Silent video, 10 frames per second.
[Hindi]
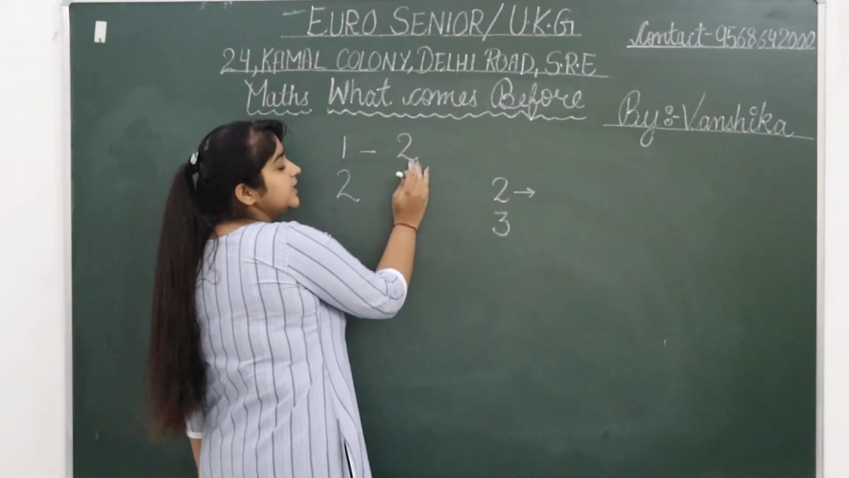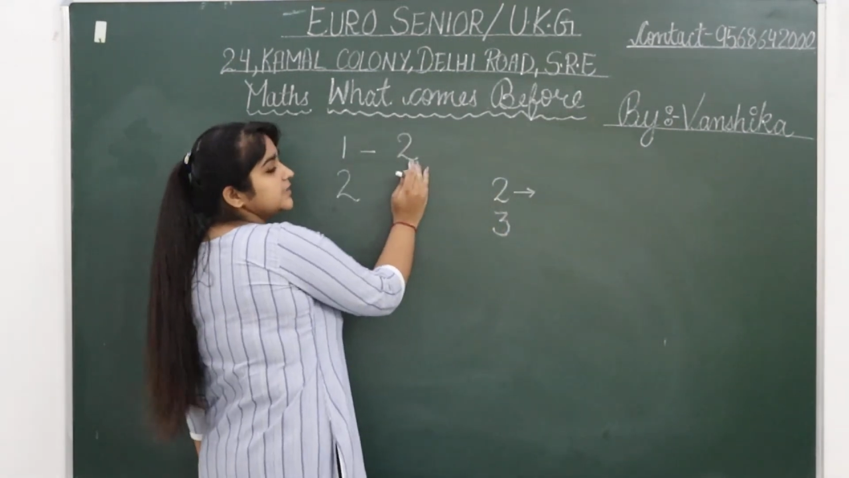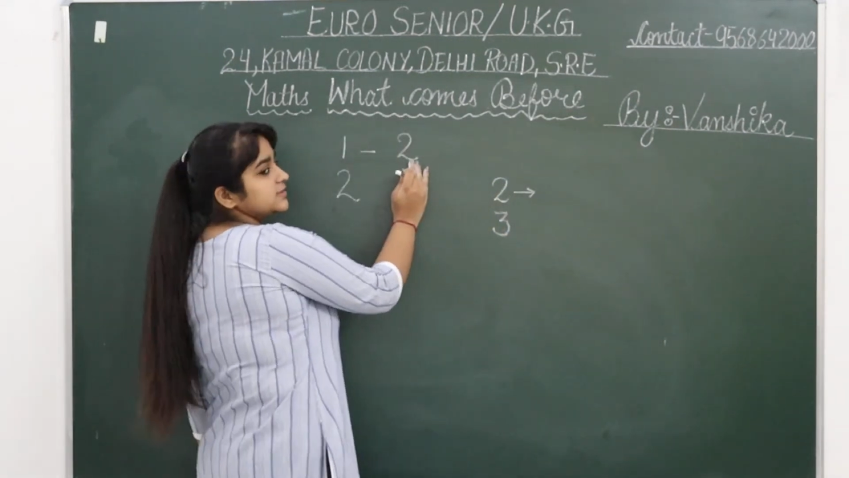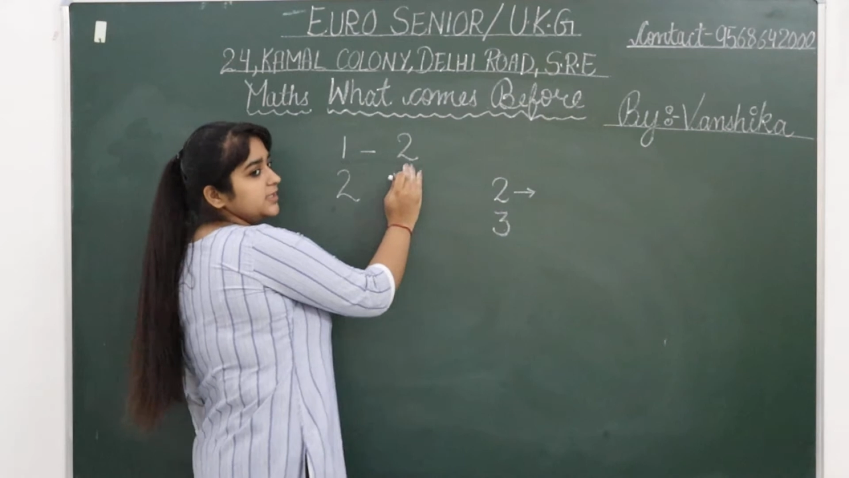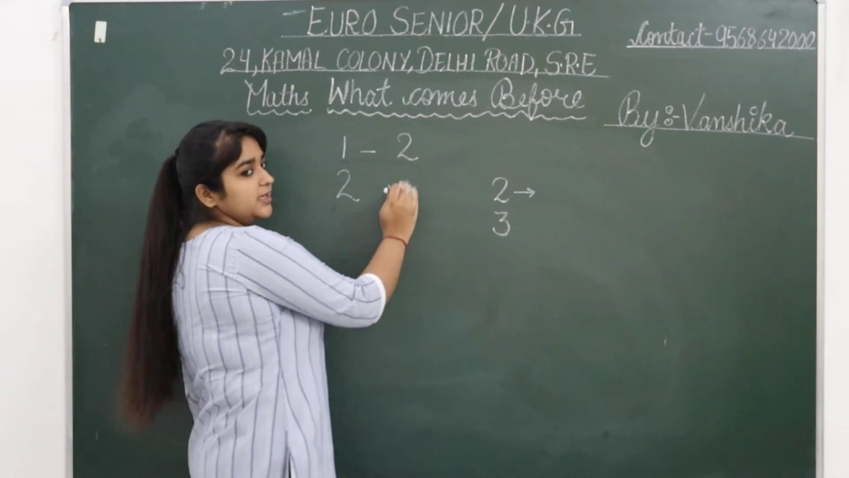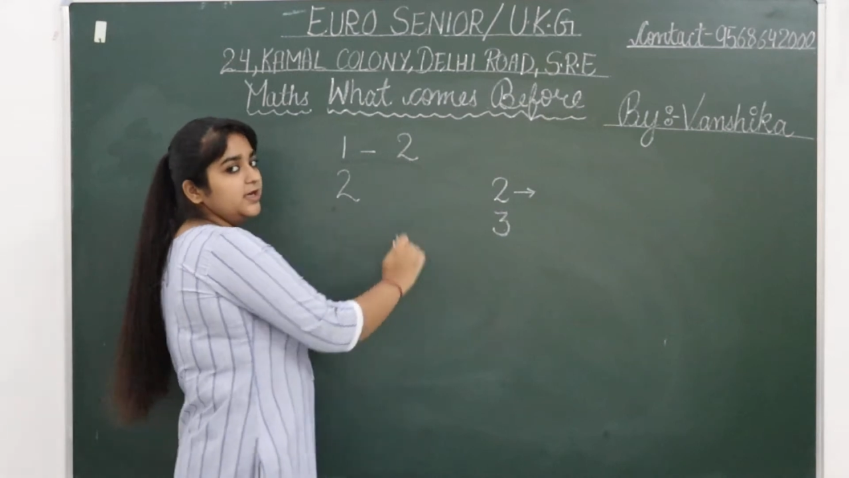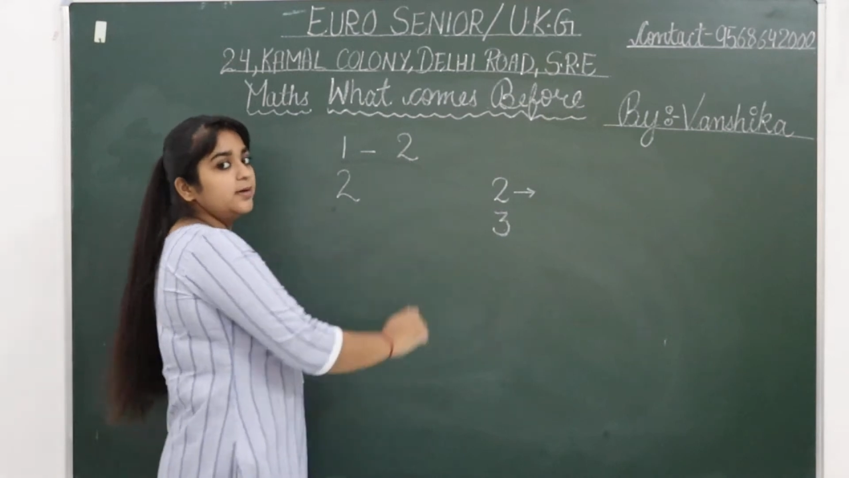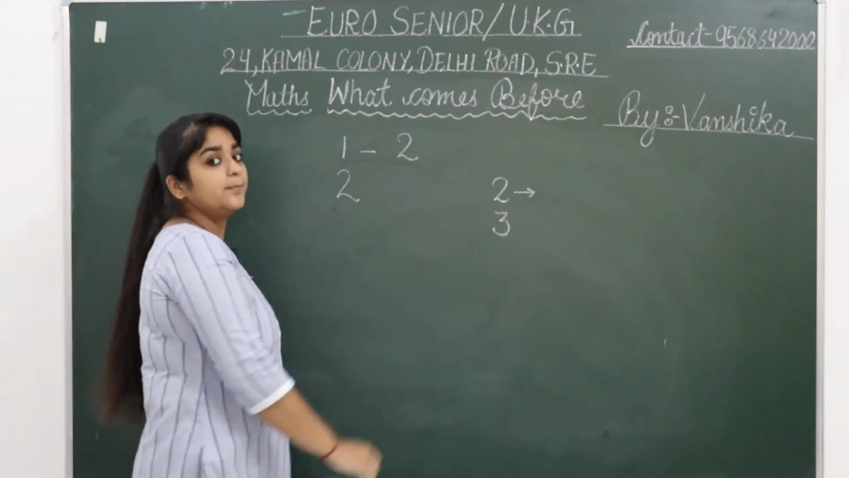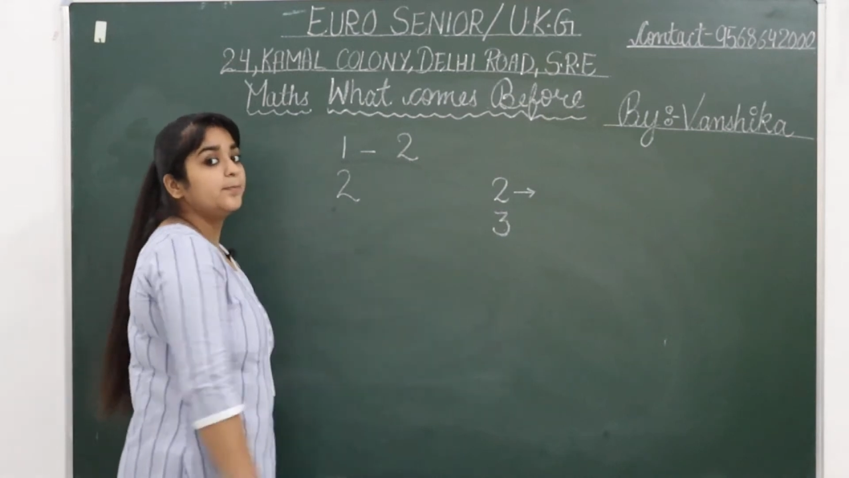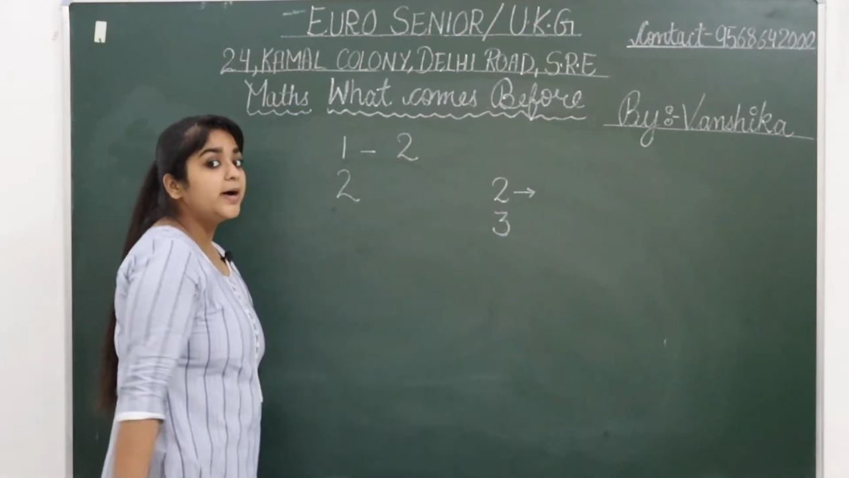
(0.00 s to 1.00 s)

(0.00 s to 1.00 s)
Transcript: ही लिखते हैं